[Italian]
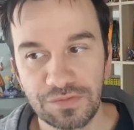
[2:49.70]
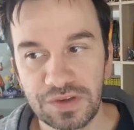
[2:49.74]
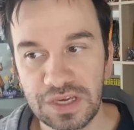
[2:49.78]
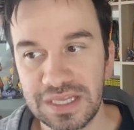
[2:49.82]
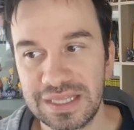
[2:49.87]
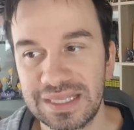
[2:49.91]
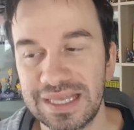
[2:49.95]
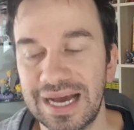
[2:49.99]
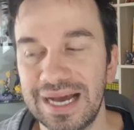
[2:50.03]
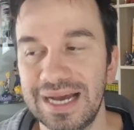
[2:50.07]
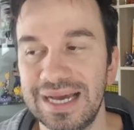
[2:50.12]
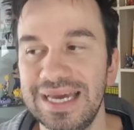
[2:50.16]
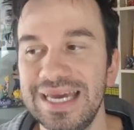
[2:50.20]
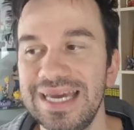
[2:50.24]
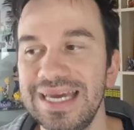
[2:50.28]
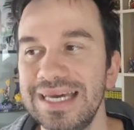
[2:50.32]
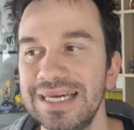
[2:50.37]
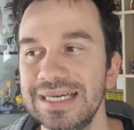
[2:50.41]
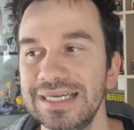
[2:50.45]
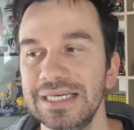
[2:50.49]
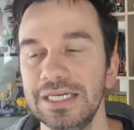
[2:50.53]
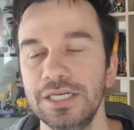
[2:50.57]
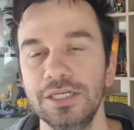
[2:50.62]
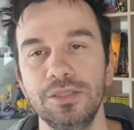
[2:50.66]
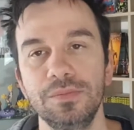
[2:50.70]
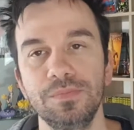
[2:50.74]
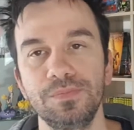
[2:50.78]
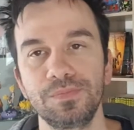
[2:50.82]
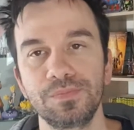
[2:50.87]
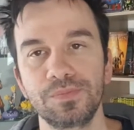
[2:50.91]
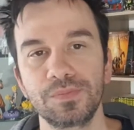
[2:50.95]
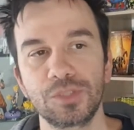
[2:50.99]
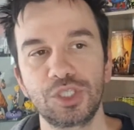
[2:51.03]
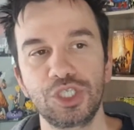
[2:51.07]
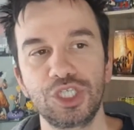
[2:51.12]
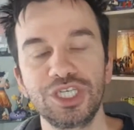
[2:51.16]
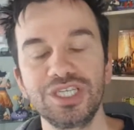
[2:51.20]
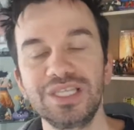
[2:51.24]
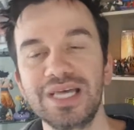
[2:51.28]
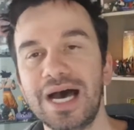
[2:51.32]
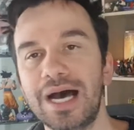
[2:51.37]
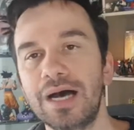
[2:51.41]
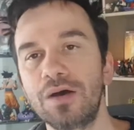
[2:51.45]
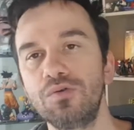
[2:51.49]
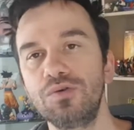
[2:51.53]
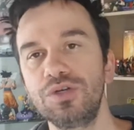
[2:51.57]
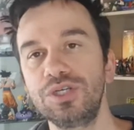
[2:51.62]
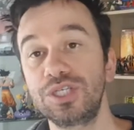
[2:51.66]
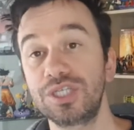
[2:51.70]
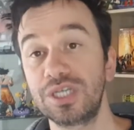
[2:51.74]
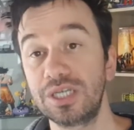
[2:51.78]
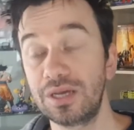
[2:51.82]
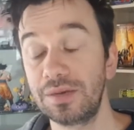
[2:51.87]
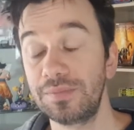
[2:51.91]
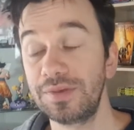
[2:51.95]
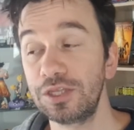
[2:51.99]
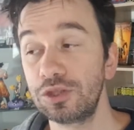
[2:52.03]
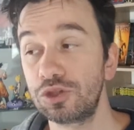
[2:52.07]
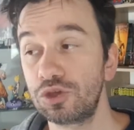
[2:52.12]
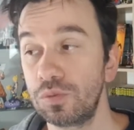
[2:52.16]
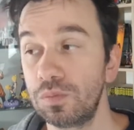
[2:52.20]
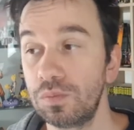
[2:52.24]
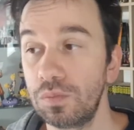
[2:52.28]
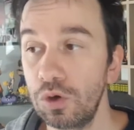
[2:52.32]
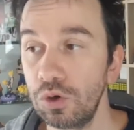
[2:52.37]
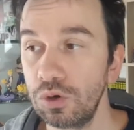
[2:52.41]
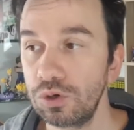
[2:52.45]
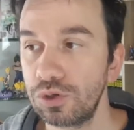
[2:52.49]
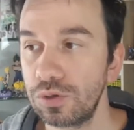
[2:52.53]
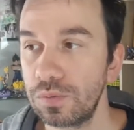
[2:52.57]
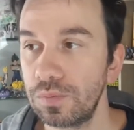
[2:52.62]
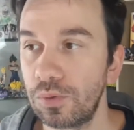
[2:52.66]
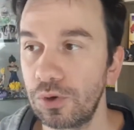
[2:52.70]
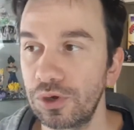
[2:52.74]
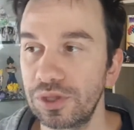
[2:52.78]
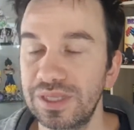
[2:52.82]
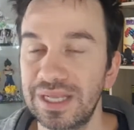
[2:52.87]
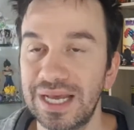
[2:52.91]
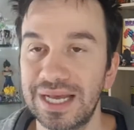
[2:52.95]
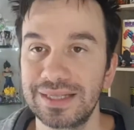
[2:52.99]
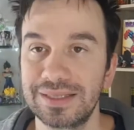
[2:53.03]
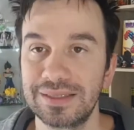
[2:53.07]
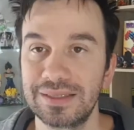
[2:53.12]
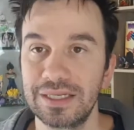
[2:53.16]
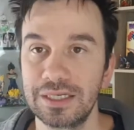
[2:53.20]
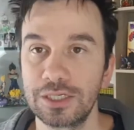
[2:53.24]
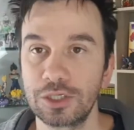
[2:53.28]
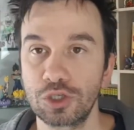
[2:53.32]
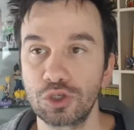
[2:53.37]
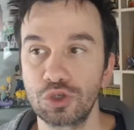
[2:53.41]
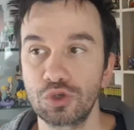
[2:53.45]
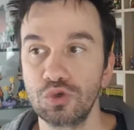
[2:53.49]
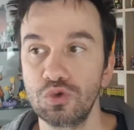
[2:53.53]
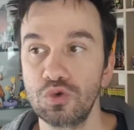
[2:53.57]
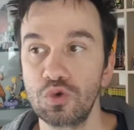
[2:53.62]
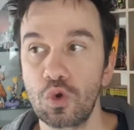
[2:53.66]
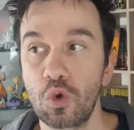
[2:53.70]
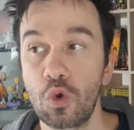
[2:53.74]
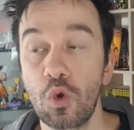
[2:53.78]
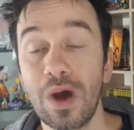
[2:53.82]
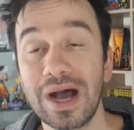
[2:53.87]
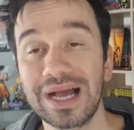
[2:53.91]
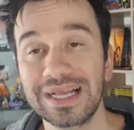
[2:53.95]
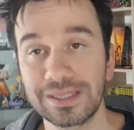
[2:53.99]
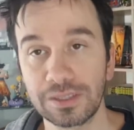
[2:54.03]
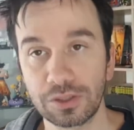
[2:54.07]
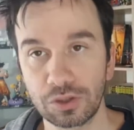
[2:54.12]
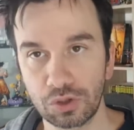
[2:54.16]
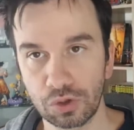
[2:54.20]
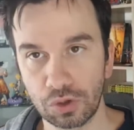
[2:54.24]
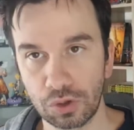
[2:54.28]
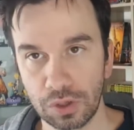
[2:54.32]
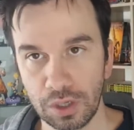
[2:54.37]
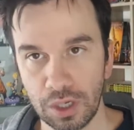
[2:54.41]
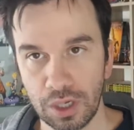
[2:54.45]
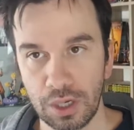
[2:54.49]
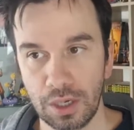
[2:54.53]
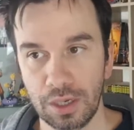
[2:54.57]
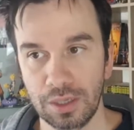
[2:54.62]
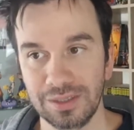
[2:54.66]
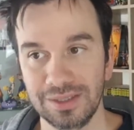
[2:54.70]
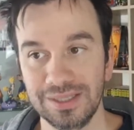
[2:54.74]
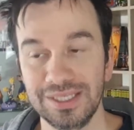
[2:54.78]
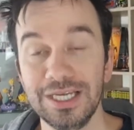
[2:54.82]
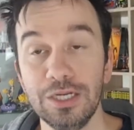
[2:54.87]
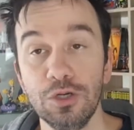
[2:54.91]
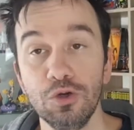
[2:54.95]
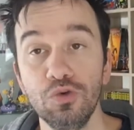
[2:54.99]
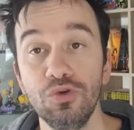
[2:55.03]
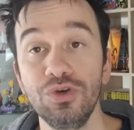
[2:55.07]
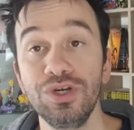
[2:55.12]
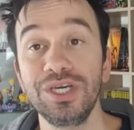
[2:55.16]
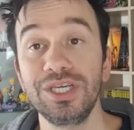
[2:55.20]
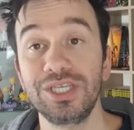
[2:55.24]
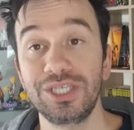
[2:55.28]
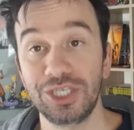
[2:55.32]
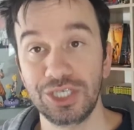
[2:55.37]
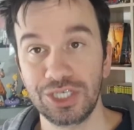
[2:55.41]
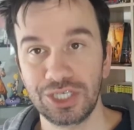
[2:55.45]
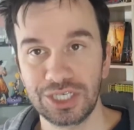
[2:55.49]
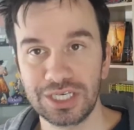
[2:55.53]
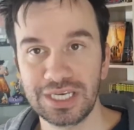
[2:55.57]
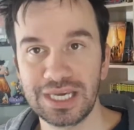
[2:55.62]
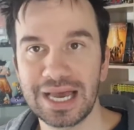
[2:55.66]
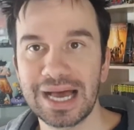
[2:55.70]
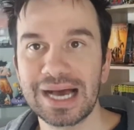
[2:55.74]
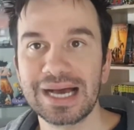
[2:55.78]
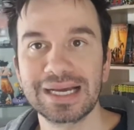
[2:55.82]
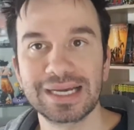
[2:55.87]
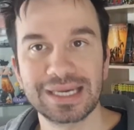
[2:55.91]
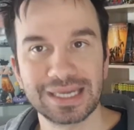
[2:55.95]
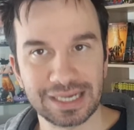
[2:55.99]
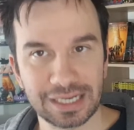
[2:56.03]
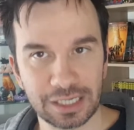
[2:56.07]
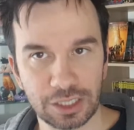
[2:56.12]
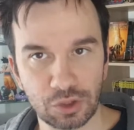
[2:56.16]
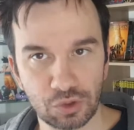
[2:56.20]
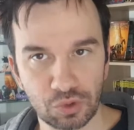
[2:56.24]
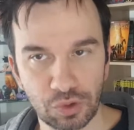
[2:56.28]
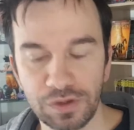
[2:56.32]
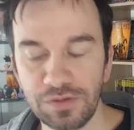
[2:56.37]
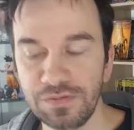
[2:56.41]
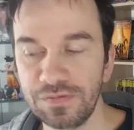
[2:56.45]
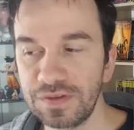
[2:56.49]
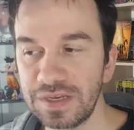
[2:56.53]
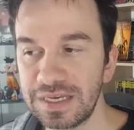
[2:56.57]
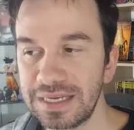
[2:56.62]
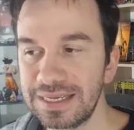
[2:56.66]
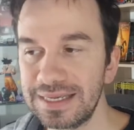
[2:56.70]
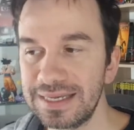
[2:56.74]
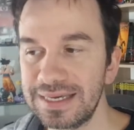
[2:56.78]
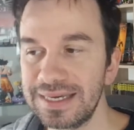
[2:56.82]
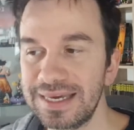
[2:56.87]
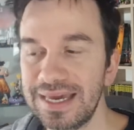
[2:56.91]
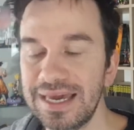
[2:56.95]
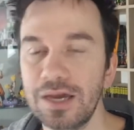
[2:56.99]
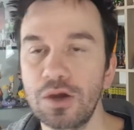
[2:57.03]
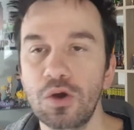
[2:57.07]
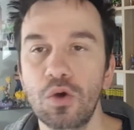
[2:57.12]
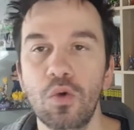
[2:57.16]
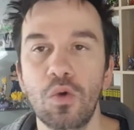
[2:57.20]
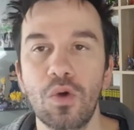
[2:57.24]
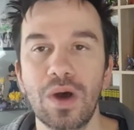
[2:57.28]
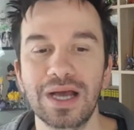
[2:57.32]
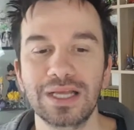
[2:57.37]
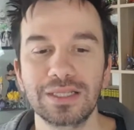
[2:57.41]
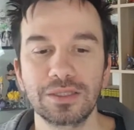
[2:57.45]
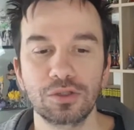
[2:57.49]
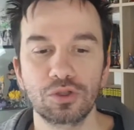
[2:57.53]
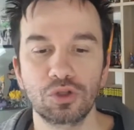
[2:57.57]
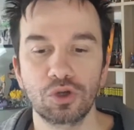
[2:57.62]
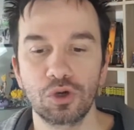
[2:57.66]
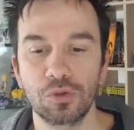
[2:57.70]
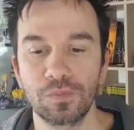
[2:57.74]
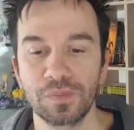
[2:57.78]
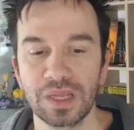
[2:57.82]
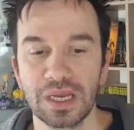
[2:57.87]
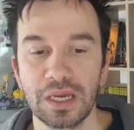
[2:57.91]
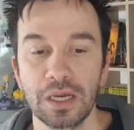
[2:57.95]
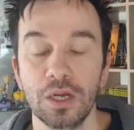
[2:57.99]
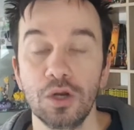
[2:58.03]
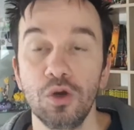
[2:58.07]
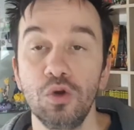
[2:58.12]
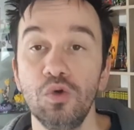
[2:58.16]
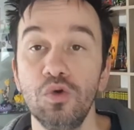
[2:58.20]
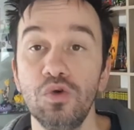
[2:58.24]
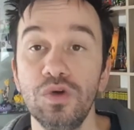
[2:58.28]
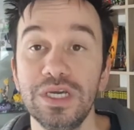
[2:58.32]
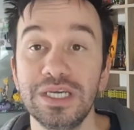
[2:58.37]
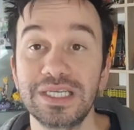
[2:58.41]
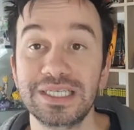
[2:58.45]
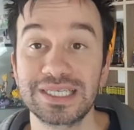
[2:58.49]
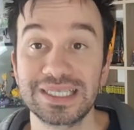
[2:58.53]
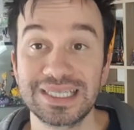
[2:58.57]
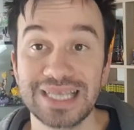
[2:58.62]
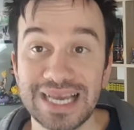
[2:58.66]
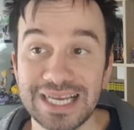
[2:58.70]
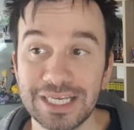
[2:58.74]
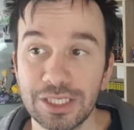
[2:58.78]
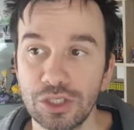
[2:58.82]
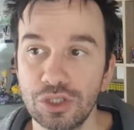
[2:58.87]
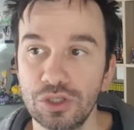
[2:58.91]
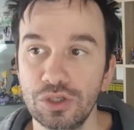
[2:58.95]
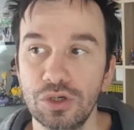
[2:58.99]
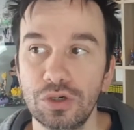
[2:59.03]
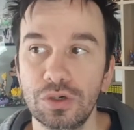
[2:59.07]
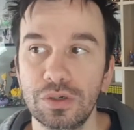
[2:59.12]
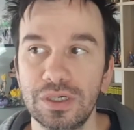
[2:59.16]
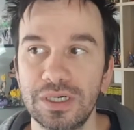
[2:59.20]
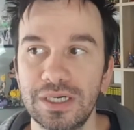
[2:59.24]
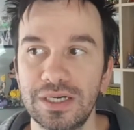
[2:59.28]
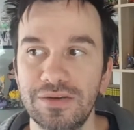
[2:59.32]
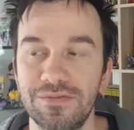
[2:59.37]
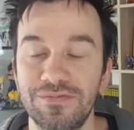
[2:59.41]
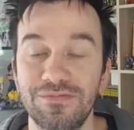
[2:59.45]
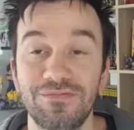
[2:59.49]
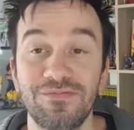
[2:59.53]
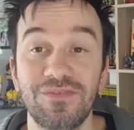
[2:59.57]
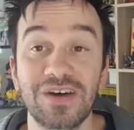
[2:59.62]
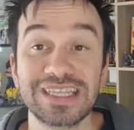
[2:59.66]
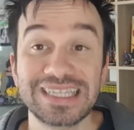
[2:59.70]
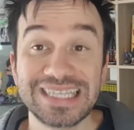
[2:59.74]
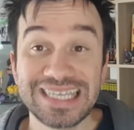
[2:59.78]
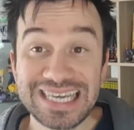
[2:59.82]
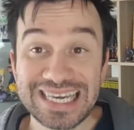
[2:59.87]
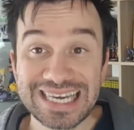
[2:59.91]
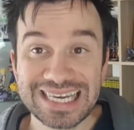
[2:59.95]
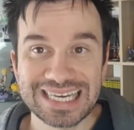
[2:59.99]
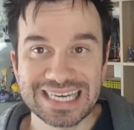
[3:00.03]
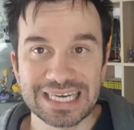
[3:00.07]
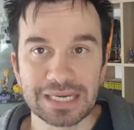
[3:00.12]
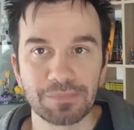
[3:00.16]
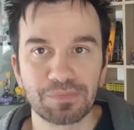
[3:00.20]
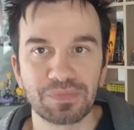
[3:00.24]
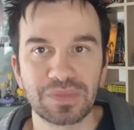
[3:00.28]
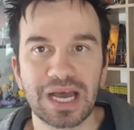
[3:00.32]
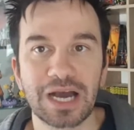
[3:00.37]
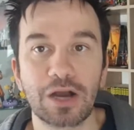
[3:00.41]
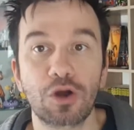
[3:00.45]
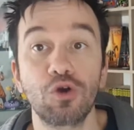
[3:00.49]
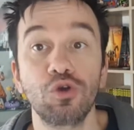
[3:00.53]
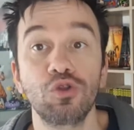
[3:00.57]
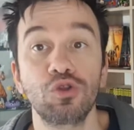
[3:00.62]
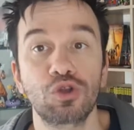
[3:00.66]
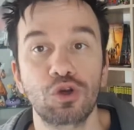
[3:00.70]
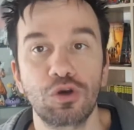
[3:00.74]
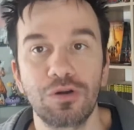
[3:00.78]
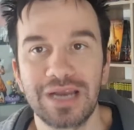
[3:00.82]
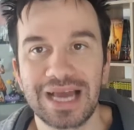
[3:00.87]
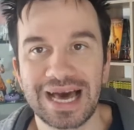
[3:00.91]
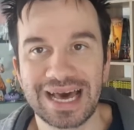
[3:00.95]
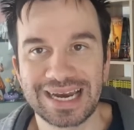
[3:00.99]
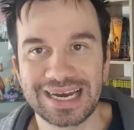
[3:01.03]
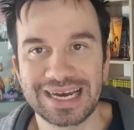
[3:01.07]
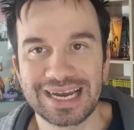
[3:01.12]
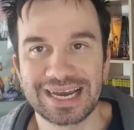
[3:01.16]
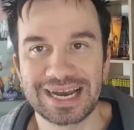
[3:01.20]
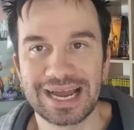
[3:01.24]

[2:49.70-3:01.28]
vita e Mm, ci dà un insegnamento molto importante su quanto di lui ci sia anche nei suoi figli e quanto lui stesso eh, fatichi a controllare la